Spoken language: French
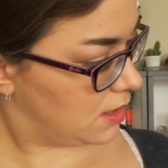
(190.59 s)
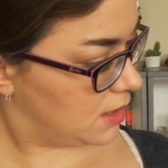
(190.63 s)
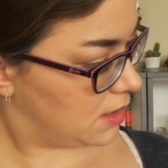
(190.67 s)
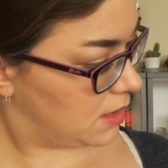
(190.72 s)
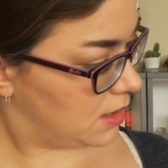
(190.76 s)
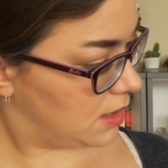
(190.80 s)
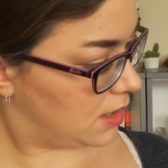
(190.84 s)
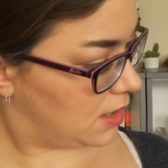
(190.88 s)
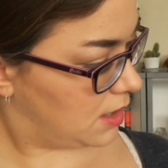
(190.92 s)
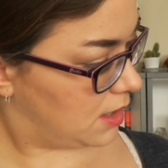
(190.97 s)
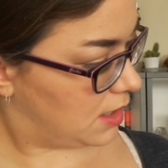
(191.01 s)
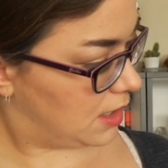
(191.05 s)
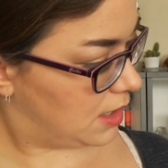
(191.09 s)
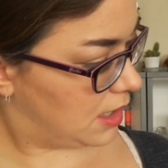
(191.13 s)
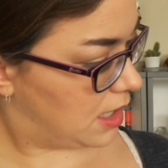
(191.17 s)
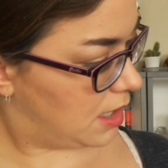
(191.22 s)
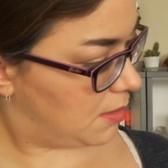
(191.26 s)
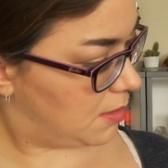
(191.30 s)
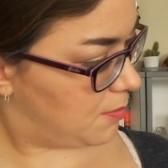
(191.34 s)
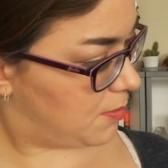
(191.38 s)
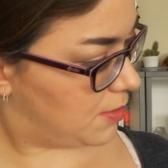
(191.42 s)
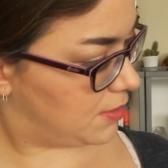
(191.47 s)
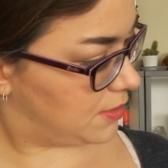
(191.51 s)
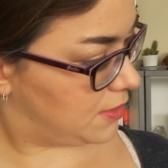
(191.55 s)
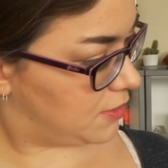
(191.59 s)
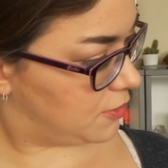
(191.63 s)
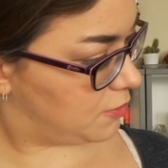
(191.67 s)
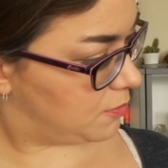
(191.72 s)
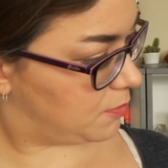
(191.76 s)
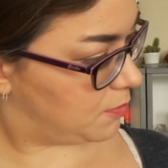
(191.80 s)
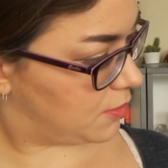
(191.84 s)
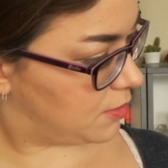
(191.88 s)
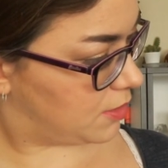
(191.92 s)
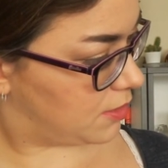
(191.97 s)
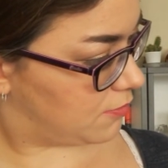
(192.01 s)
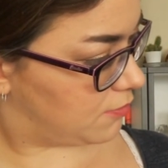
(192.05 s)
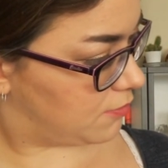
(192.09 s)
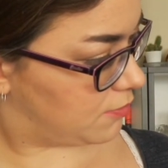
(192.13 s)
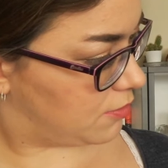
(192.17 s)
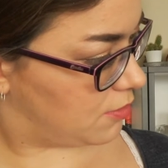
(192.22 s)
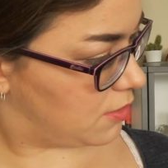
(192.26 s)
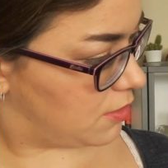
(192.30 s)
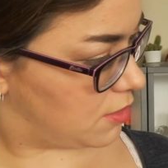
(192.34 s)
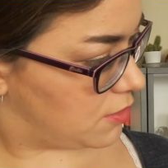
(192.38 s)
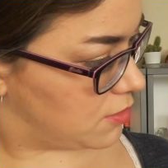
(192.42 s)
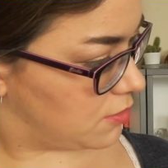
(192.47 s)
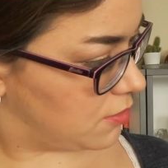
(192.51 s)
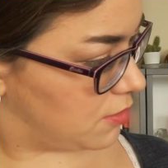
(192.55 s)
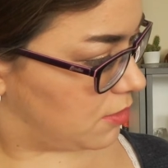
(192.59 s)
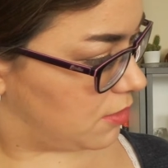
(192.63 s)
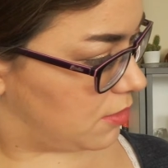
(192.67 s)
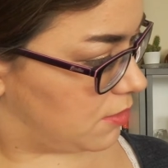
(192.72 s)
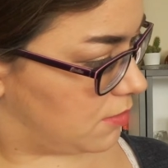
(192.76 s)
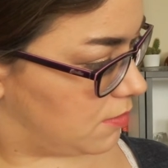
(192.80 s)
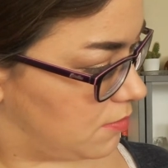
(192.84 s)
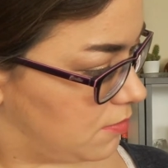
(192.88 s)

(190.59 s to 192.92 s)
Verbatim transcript: Et il a pas d'SPF celui-là, je crois.